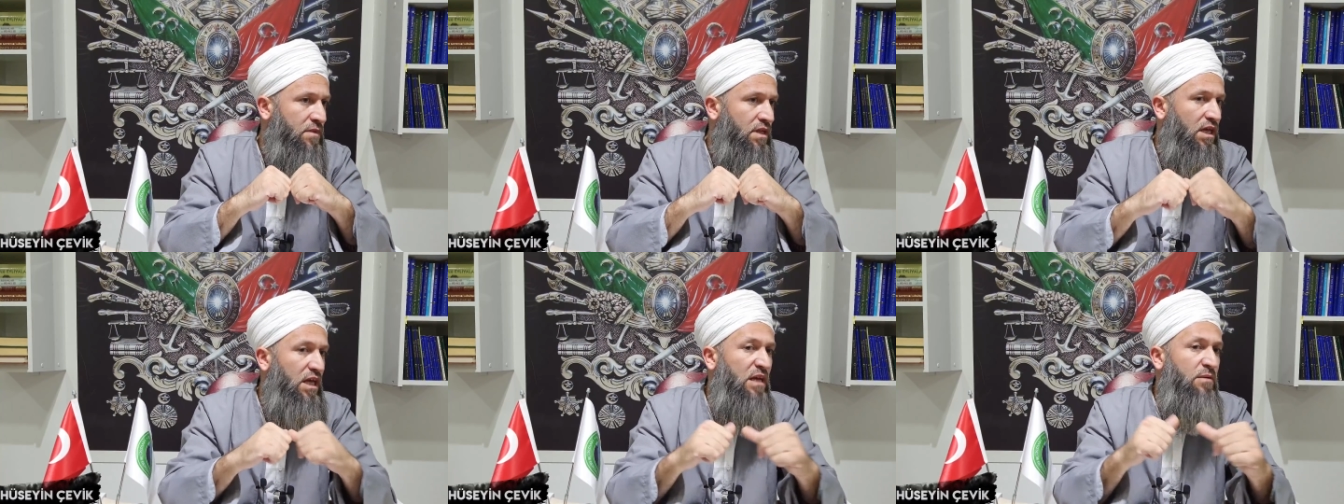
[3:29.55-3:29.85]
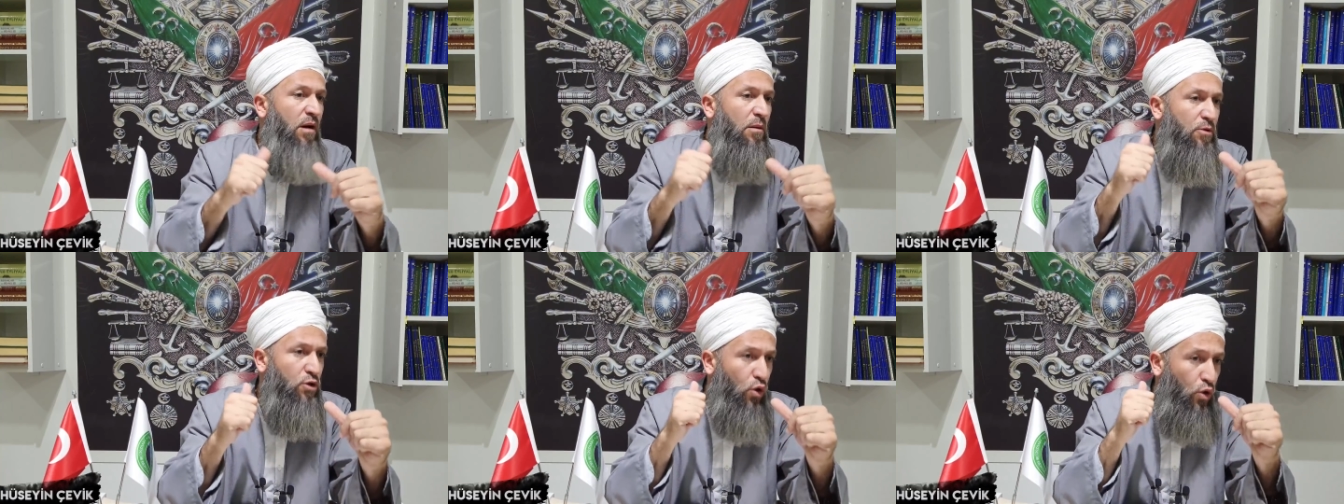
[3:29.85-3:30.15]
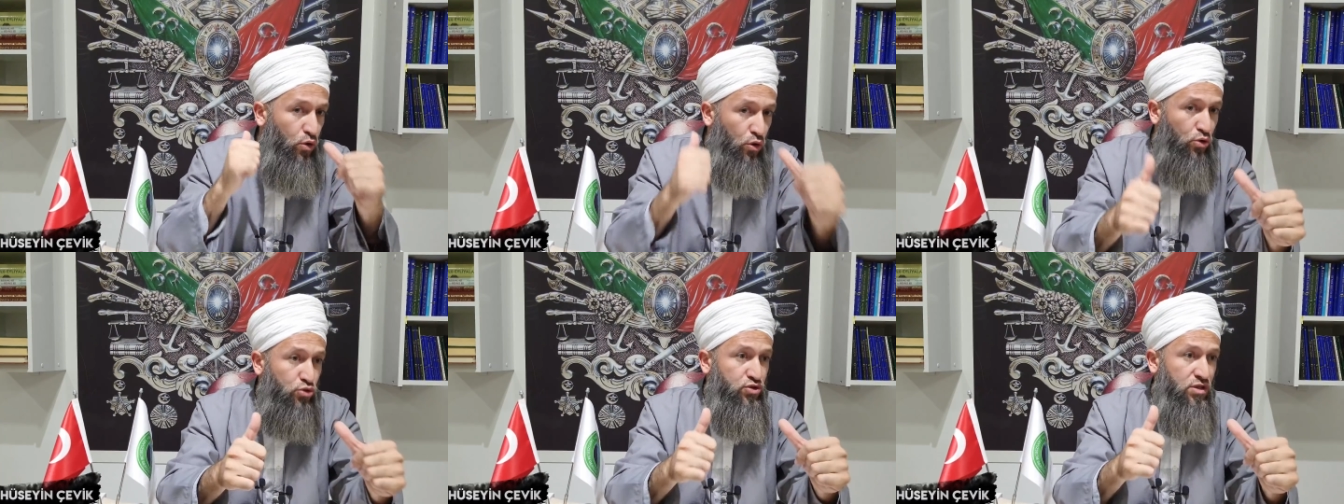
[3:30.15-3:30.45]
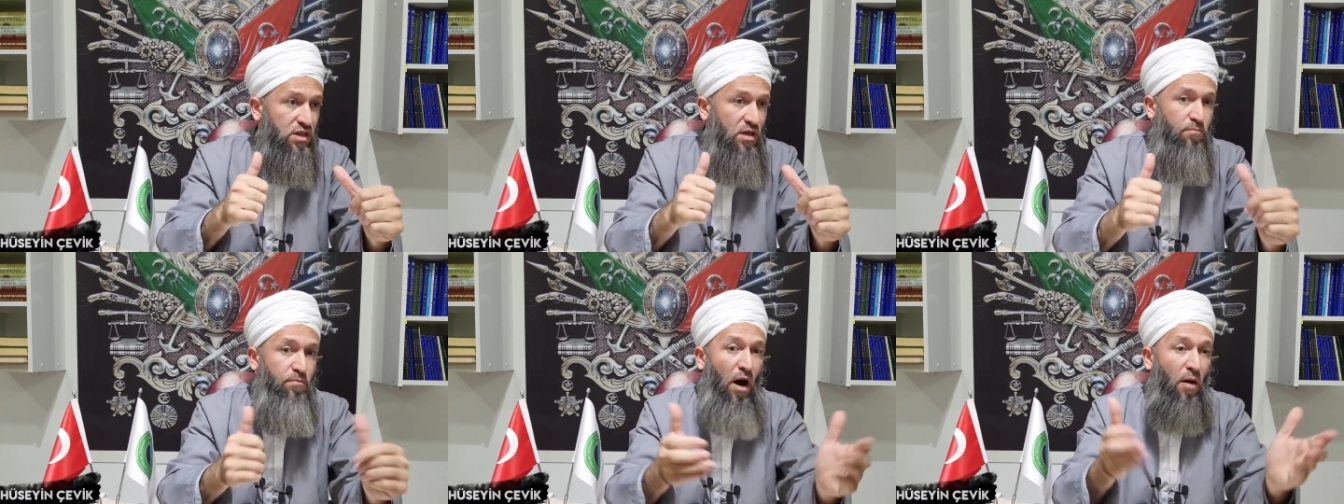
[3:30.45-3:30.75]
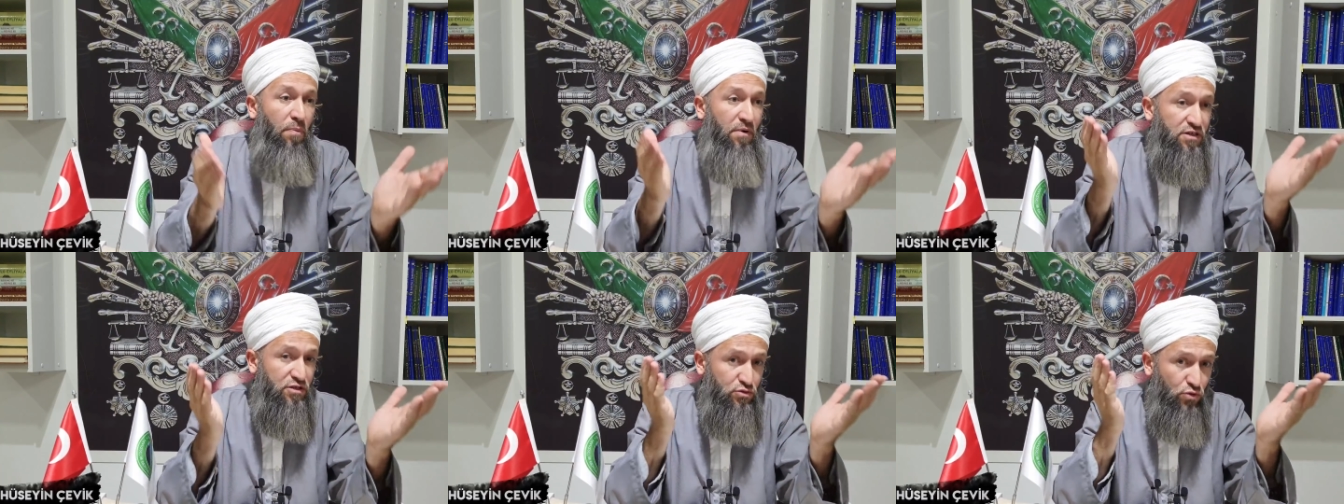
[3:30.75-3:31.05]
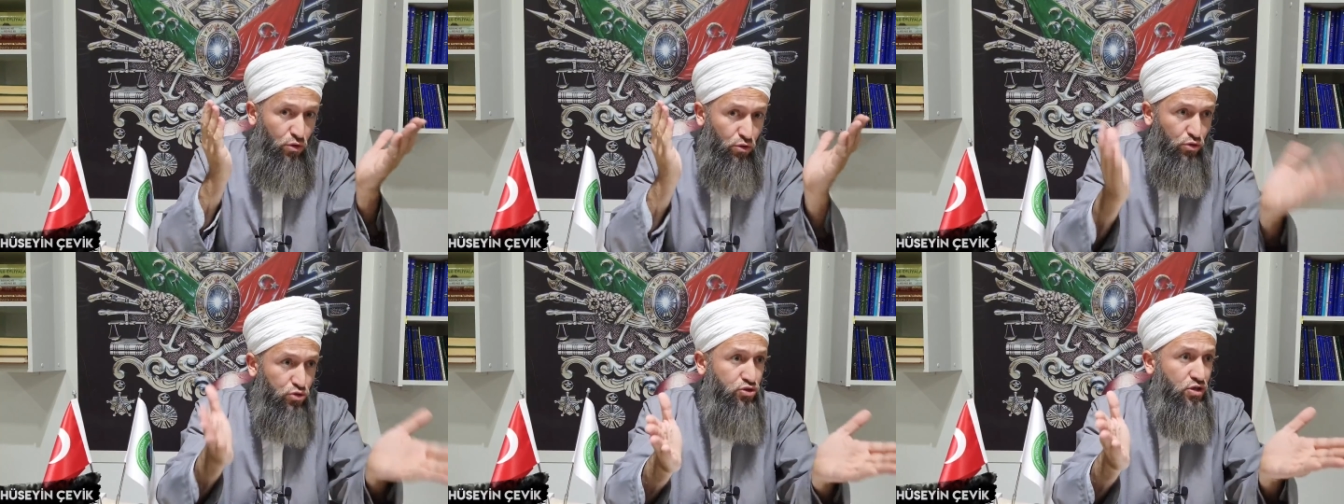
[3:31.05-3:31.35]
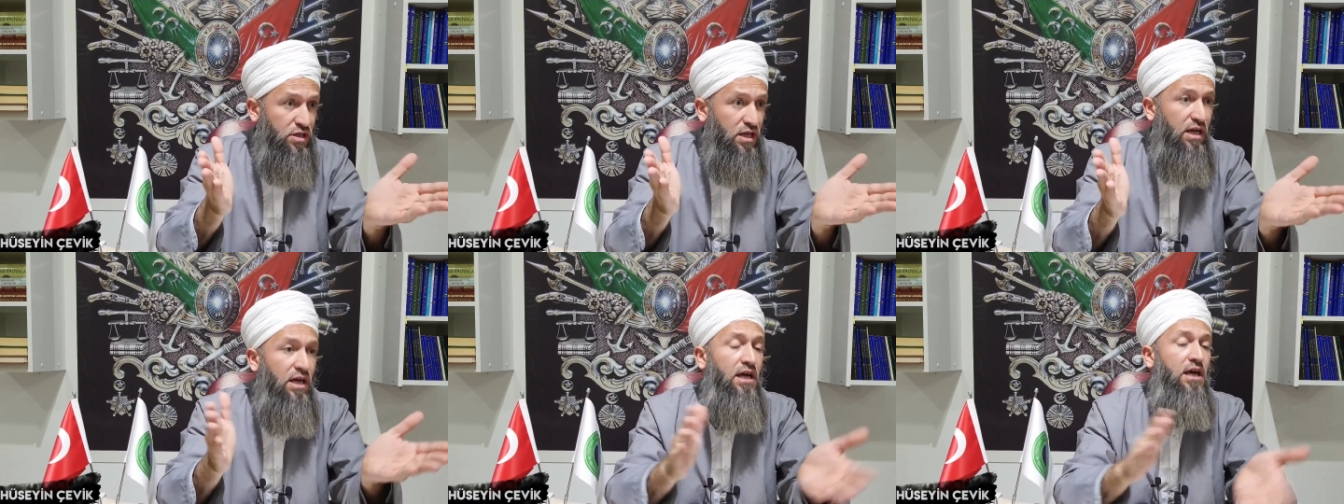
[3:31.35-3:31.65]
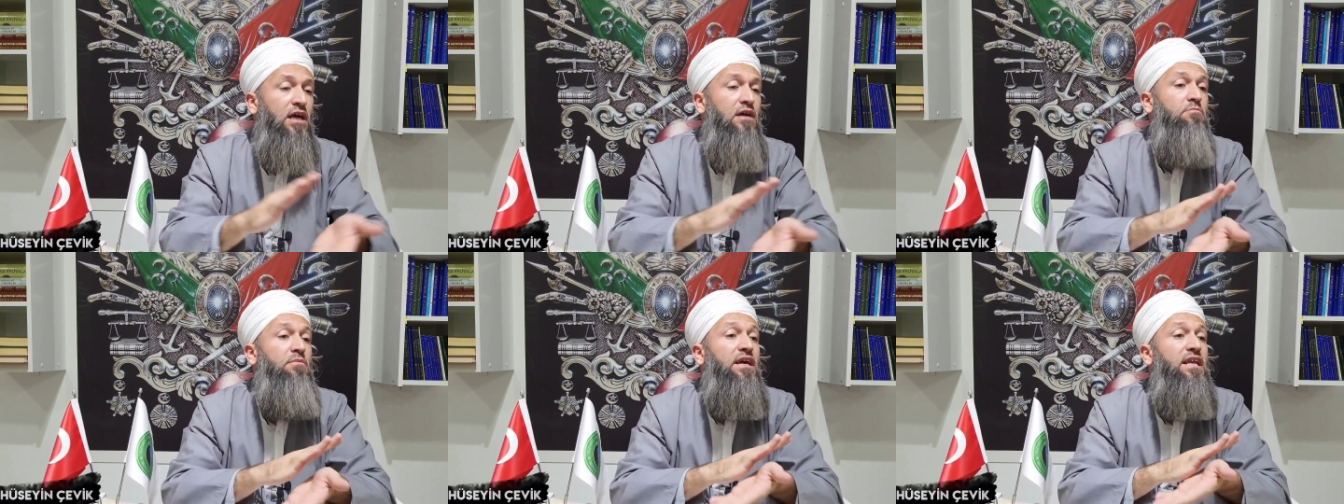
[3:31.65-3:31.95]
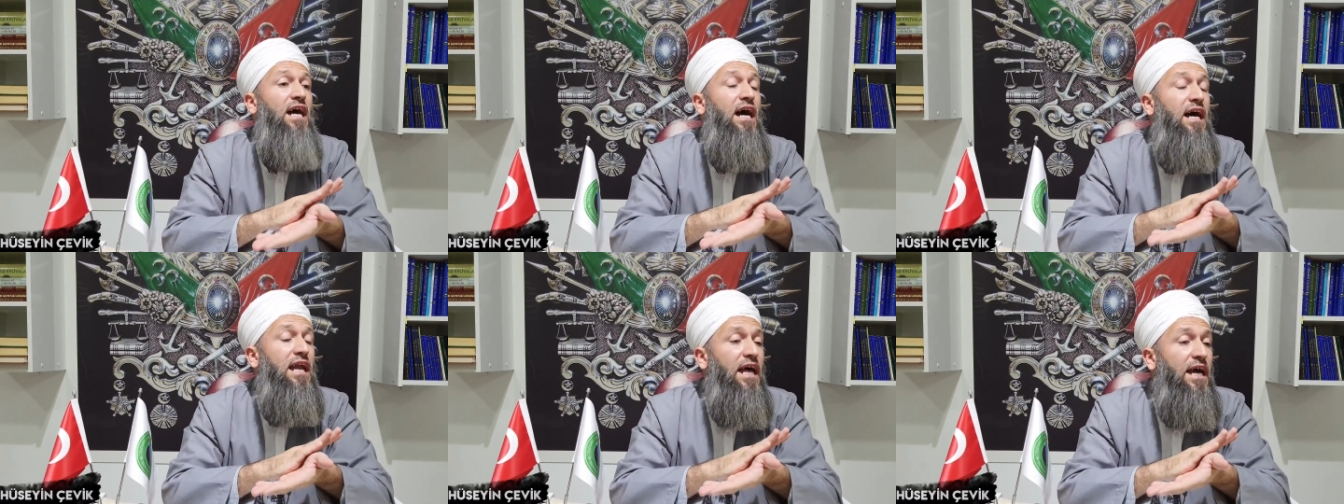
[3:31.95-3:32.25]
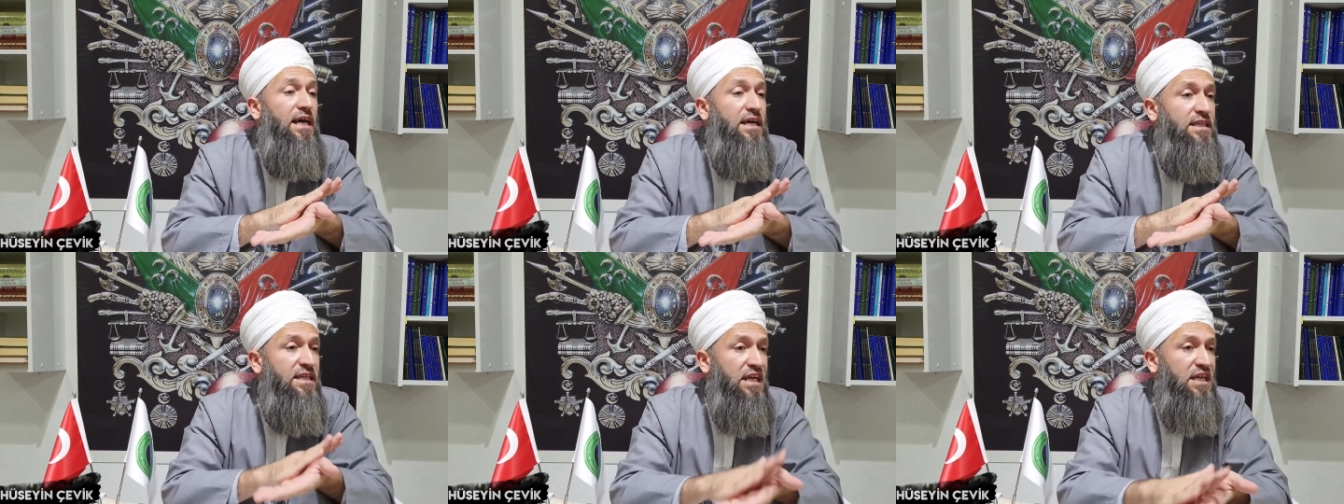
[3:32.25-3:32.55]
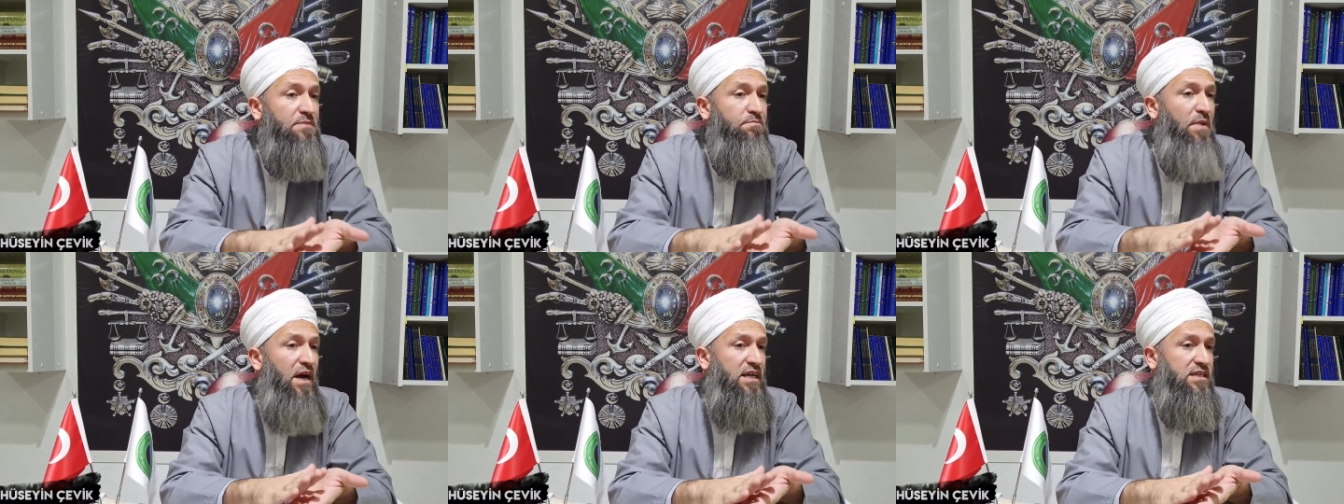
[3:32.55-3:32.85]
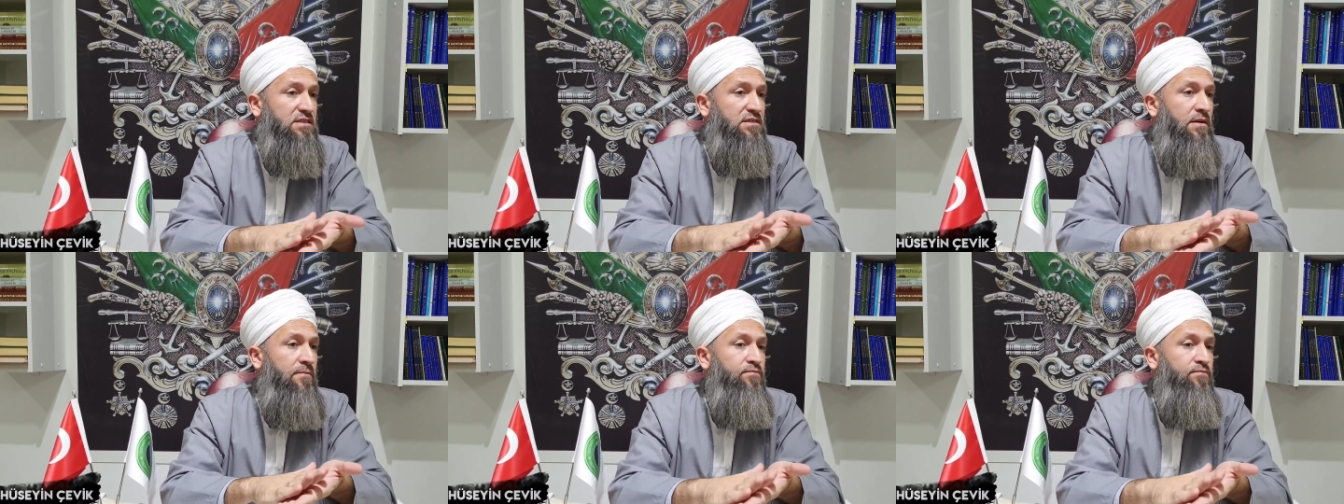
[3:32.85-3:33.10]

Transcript: İmamın oğlu olsa da papazın oğlu olsa da beni alakadar etmez.